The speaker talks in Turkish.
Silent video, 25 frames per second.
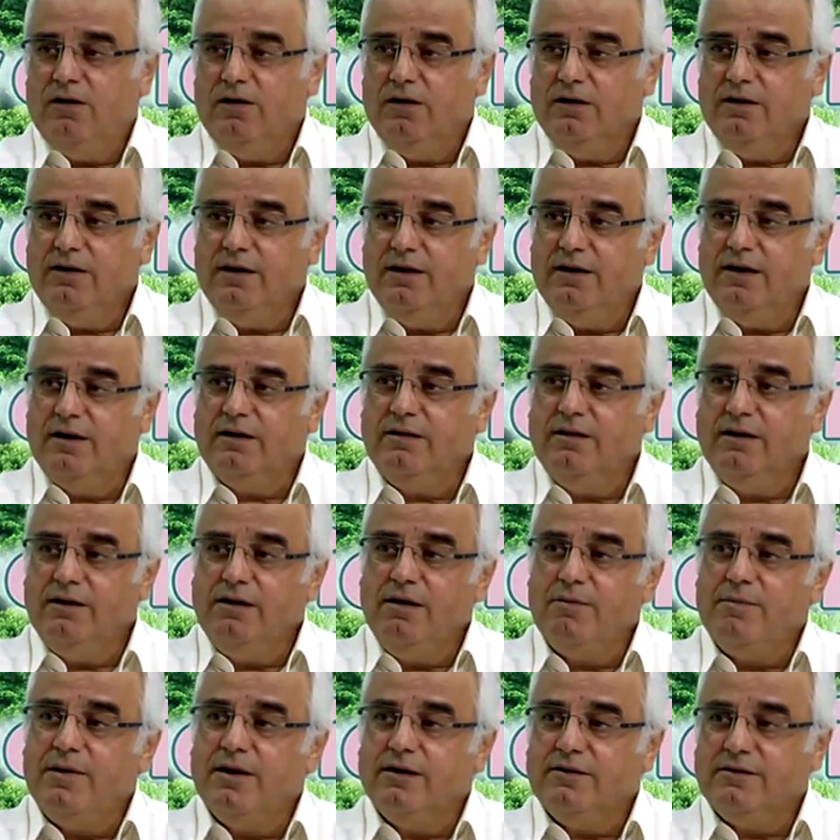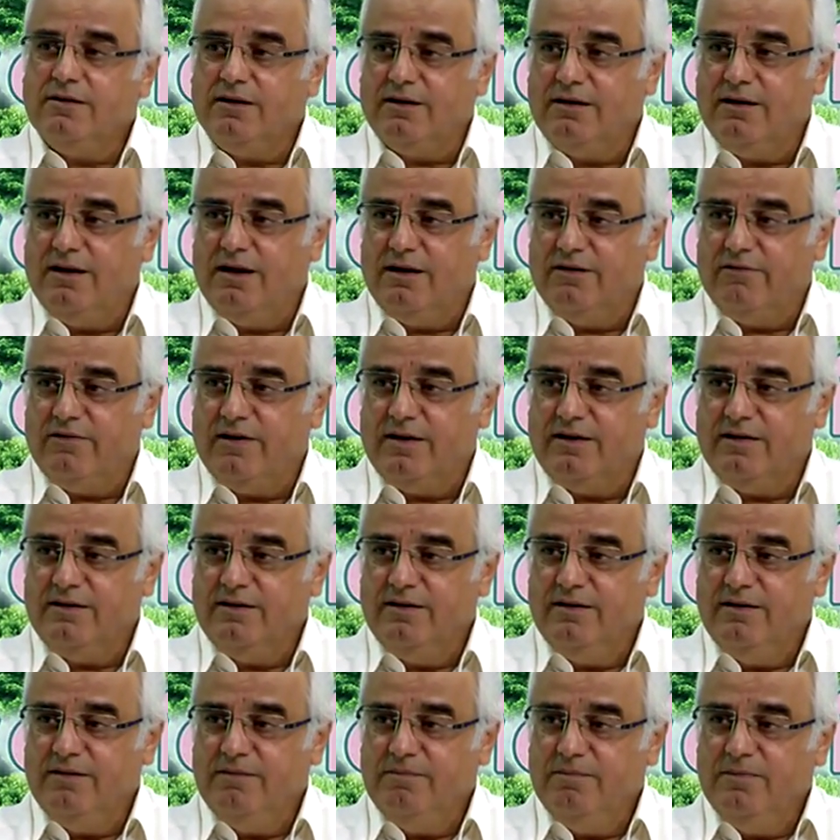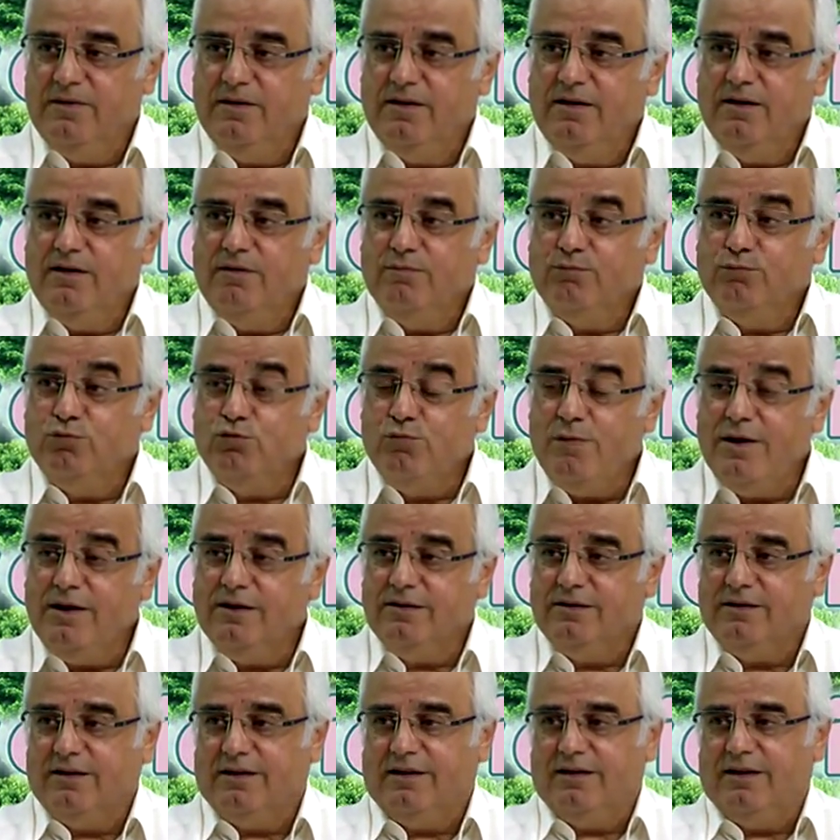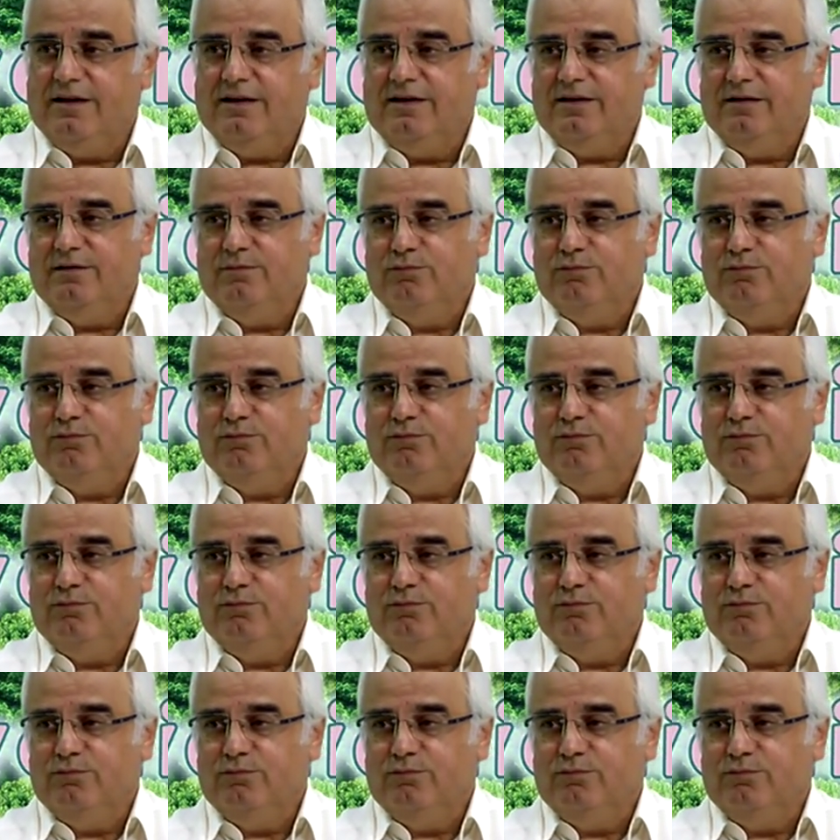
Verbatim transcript: Kenarında da mantarlar var. Bu mantarların